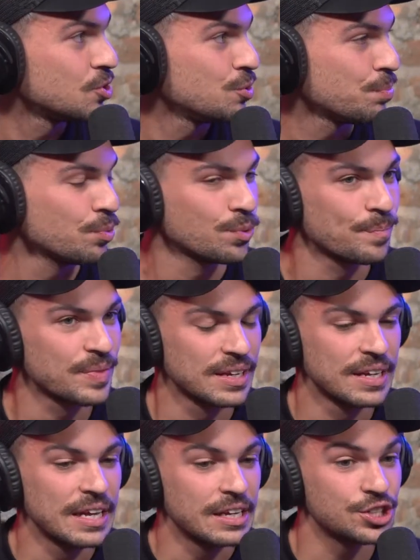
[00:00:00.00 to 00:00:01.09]
Tipo,
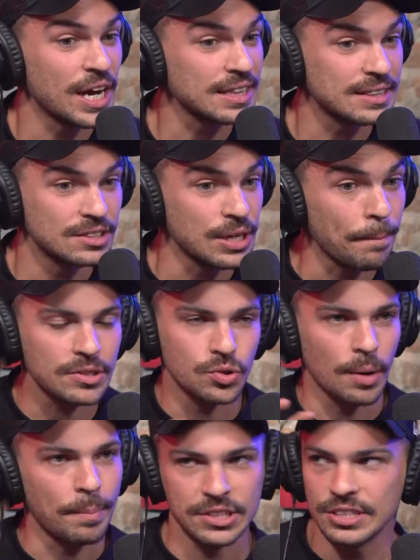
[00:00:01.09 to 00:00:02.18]
já, já
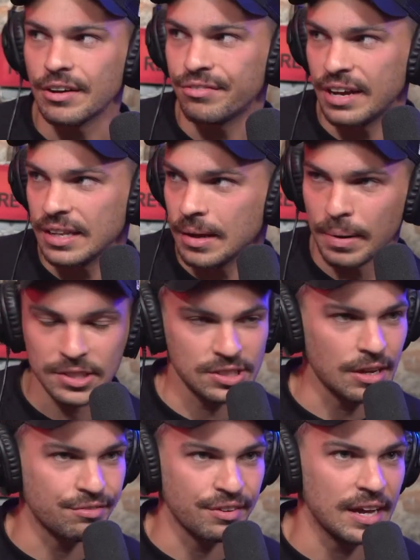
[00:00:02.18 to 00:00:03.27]
passou a parte da vela. A parte
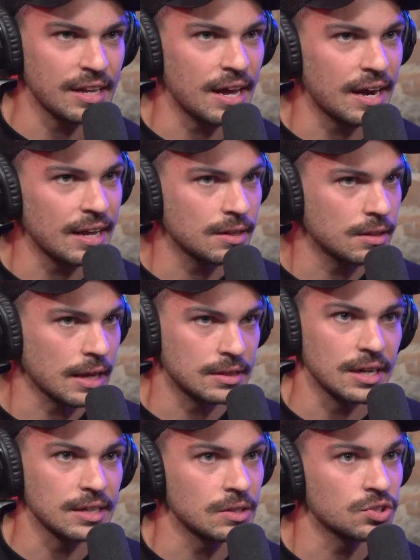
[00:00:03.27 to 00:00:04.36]
da vela era há
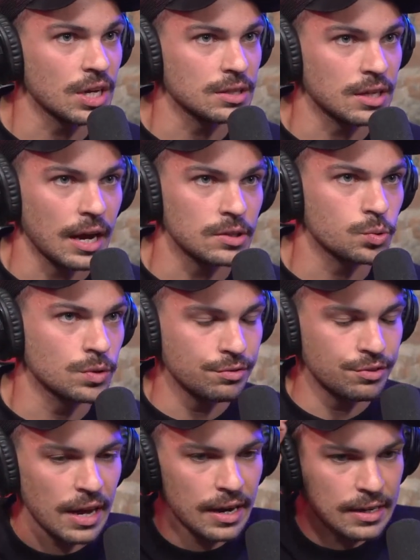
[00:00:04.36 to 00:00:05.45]
três anos atrás, quando o
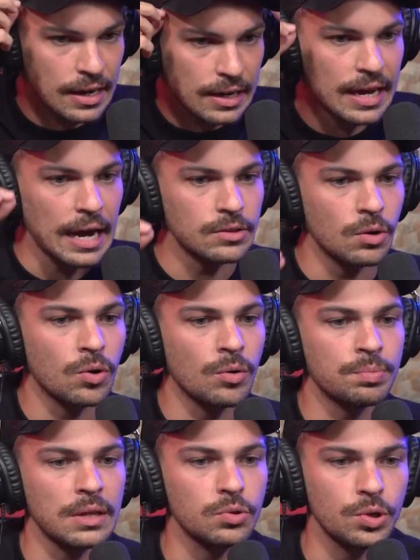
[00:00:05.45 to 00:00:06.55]
VR era ligado a um
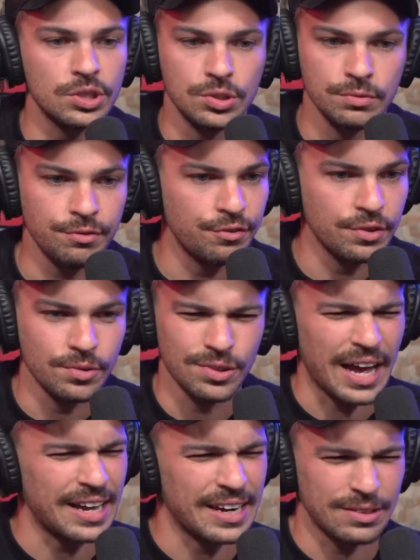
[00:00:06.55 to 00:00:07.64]
computador, tinha um fio
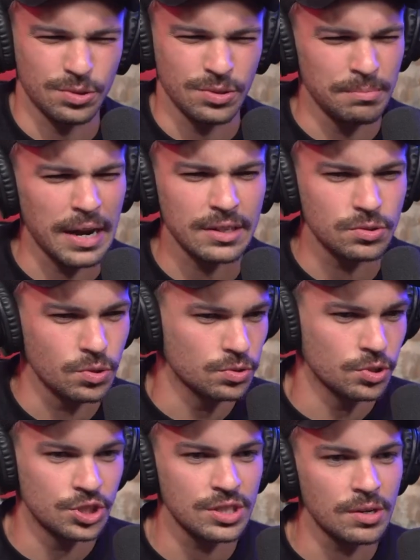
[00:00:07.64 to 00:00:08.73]
lá e era tudo
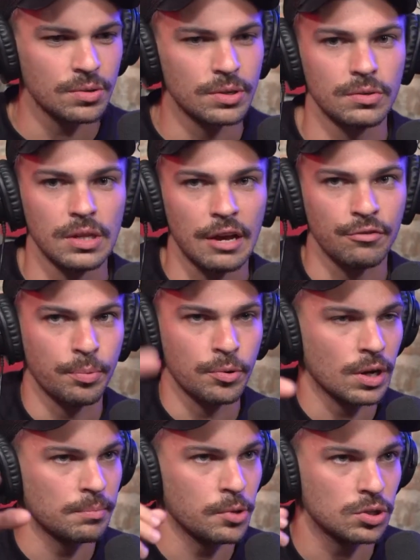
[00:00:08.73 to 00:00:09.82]
embaraçoso. Hoje não, eu levo pro
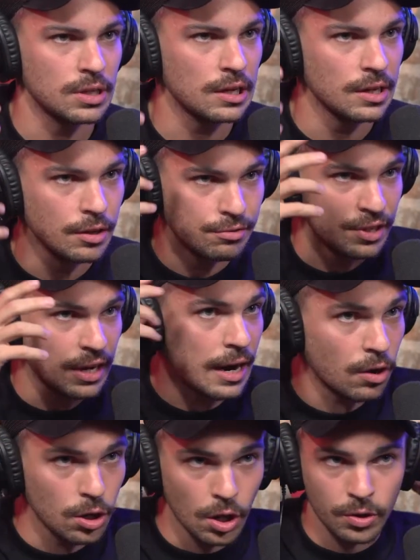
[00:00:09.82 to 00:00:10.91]
meu ateliê o
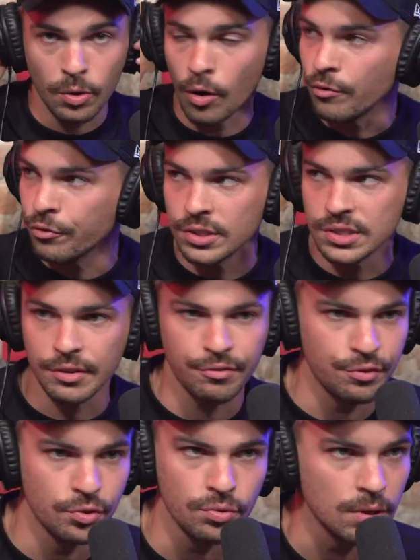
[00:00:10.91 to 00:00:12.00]
VR, coloco igual um fone sem fio,